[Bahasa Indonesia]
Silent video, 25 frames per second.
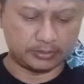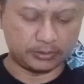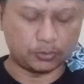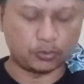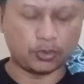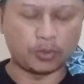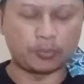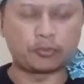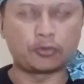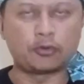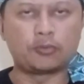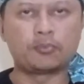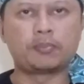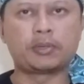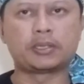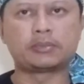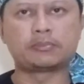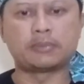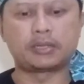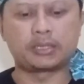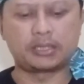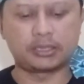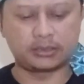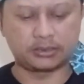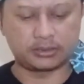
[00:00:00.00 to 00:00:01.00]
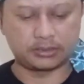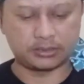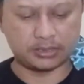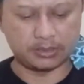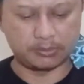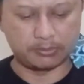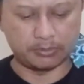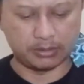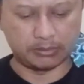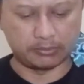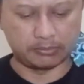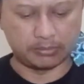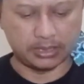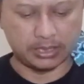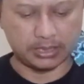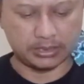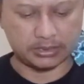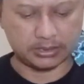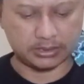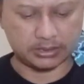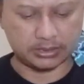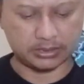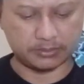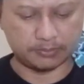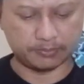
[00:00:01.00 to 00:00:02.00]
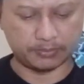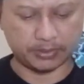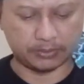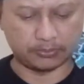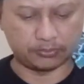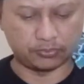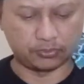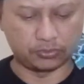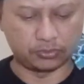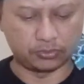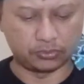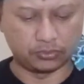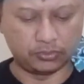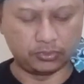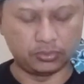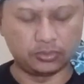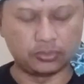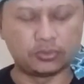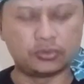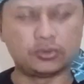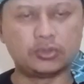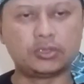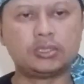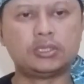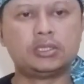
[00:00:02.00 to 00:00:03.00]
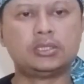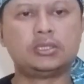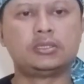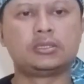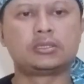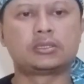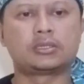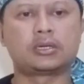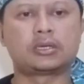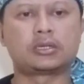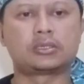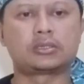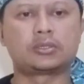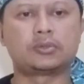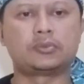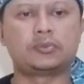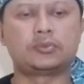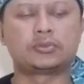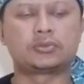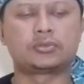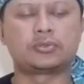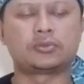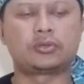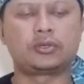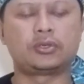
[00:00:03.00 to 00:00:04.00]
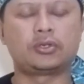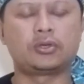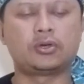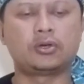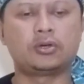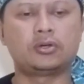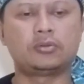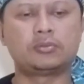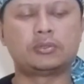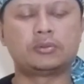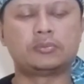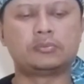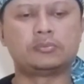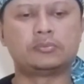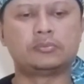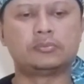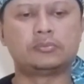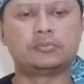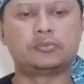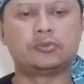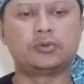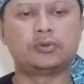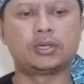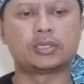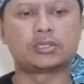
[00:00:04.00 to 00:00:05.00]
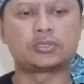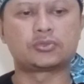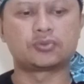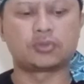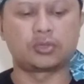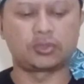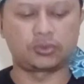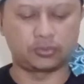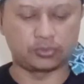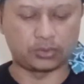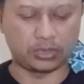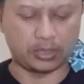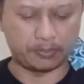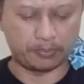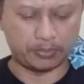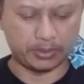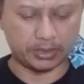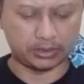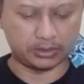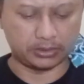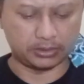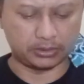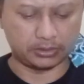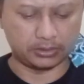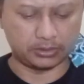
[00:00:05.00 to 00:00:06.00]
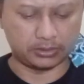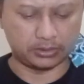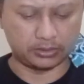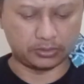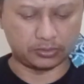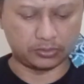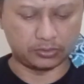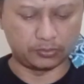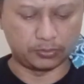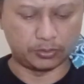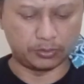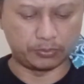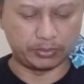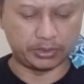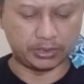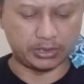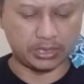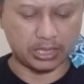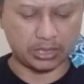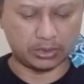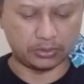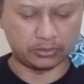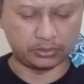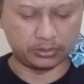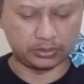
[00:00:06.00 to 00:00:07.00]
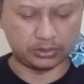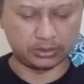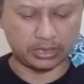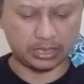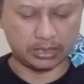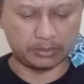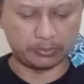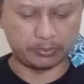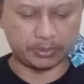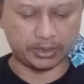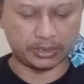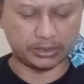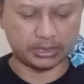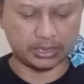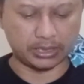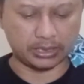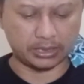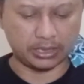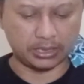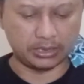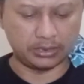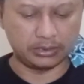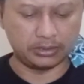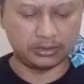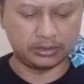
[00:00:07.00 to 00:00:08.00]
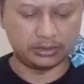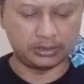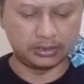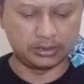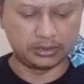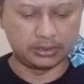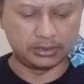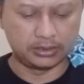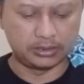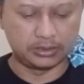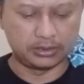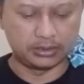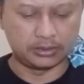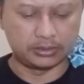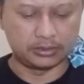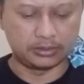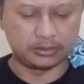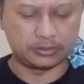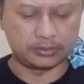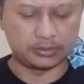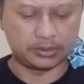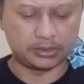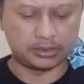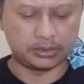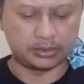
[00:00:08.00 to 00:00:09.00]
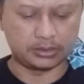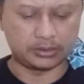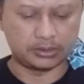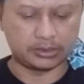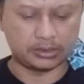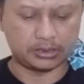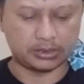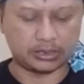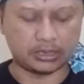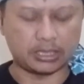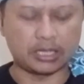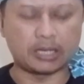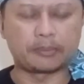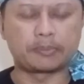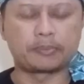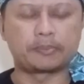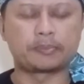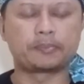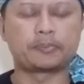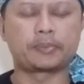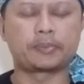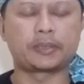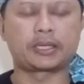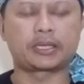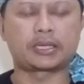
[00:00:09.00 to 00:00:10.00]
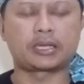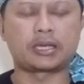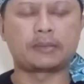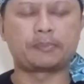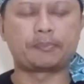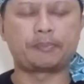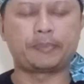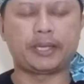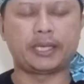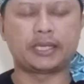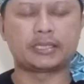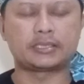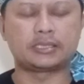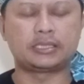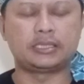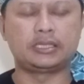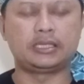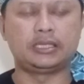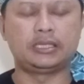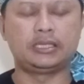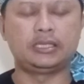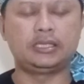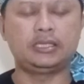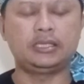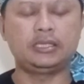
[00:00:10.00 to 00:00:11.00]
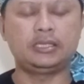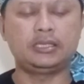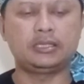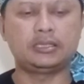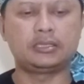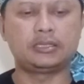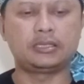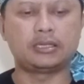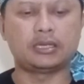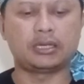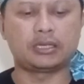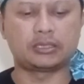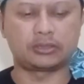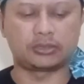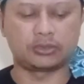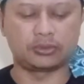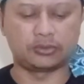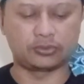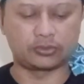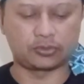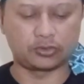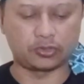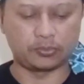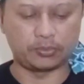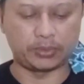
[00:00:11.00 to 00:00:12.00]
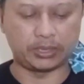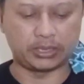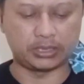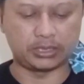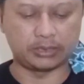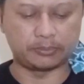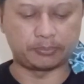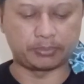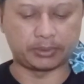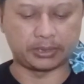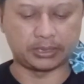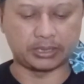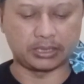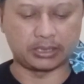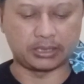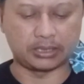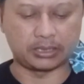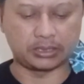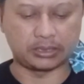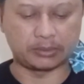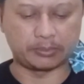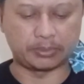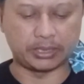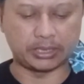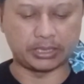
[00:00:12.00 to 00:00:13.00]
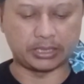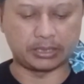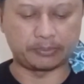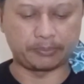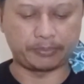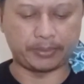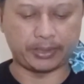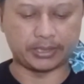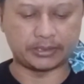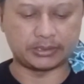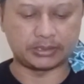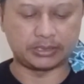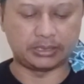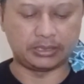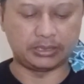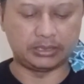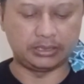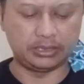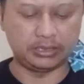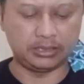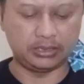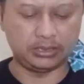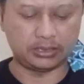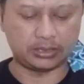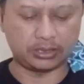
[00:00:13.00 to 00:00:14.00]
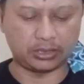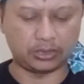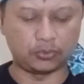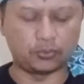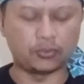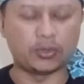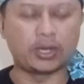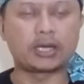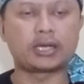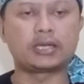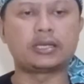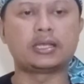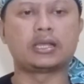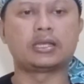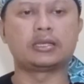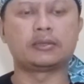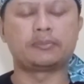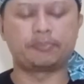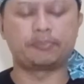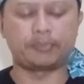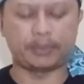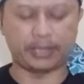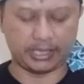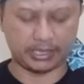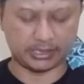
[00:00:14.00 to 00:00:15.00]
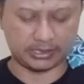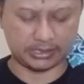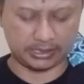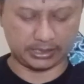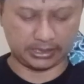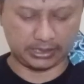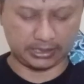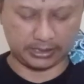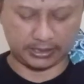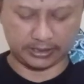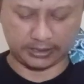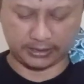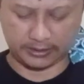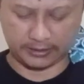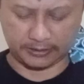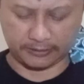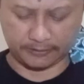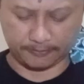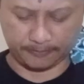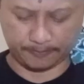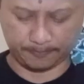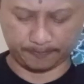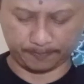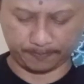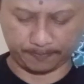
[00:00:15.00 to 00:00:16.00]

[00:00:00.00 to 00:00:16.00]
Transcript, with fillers: 24 Maret 1940, Kartosoewiryo membuat suatu rapat umum di Garut dan menyatakan KPK PSII atau Komite Pertahanan Kebenaran PSII keluar dari PSII.